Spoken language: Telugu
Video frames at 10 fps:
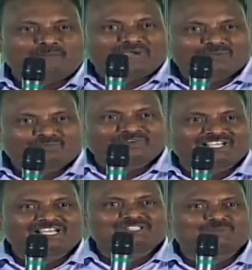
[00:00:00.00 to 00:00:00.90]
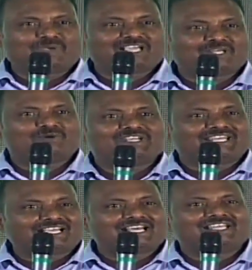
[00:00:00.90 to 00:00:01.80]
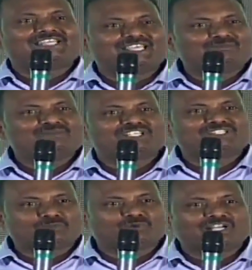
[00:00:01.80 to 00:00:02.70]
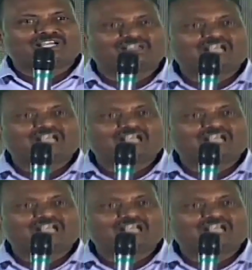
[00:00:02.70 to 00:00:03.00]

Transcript: మేము ఫైనాన్స్ బ్యాక్గ్రౌండ్ వెనకాల ఏం చేసి ఉన్నా